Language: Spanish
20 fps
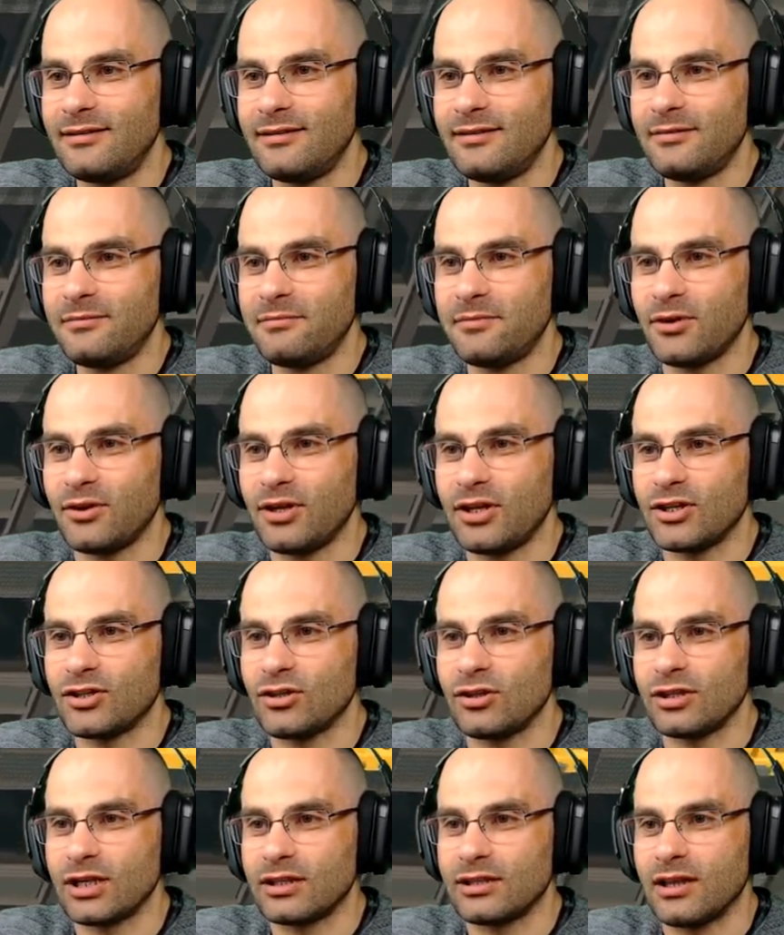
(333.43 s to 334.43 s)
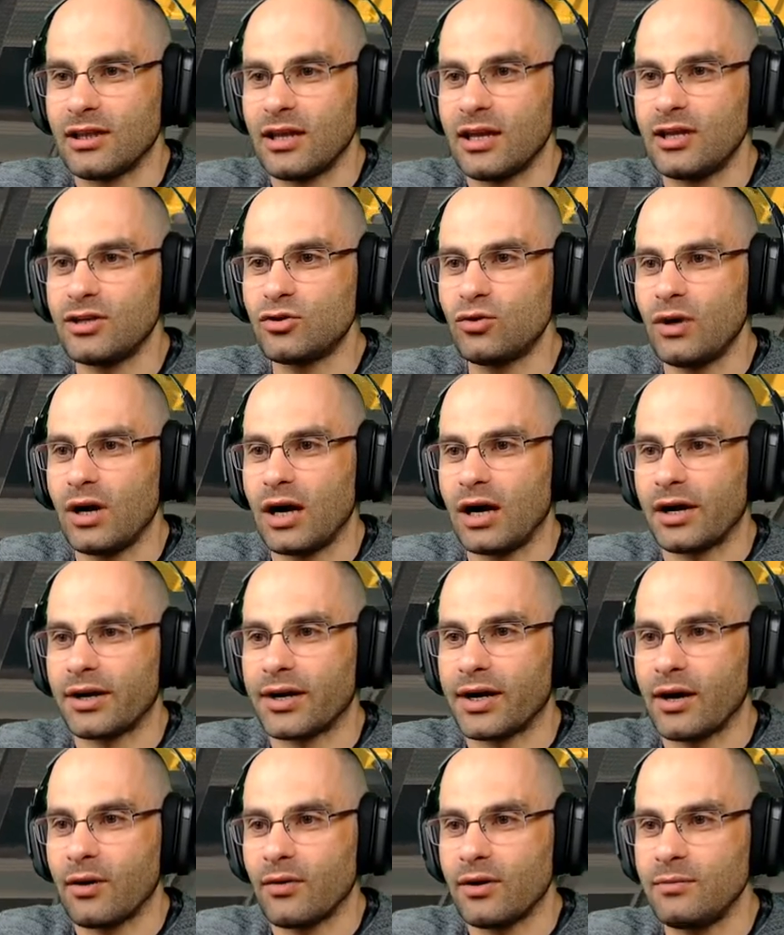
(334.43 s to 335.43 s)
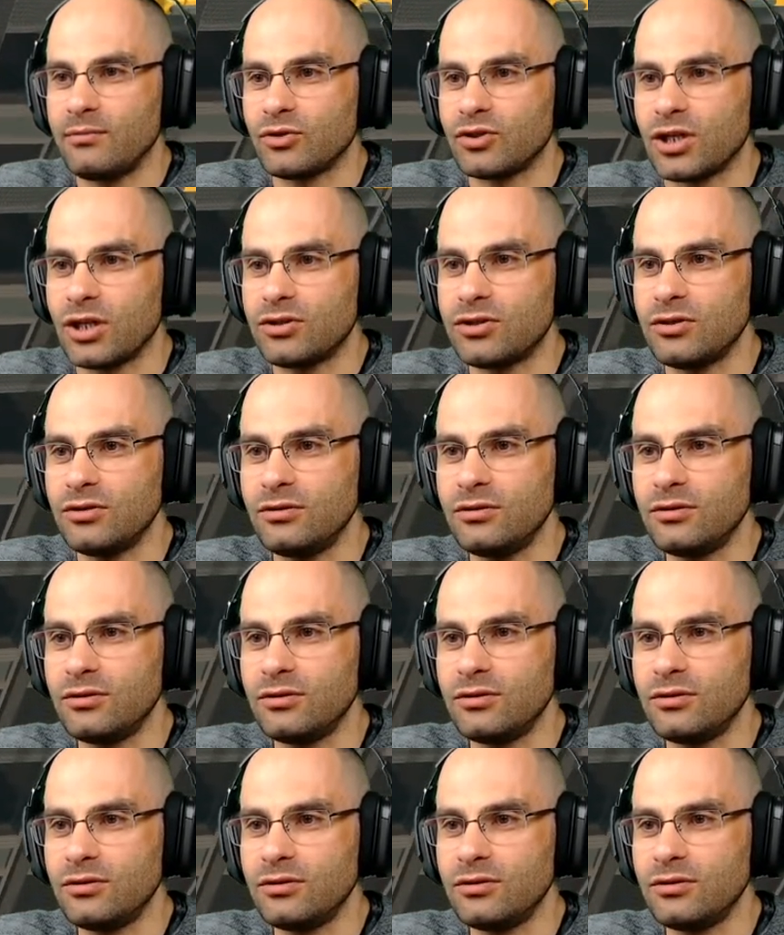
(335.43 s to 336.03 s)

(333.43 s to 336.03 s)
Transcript: Pero quieres soltarte. Eres un agarrado, ¿eh, muchacho?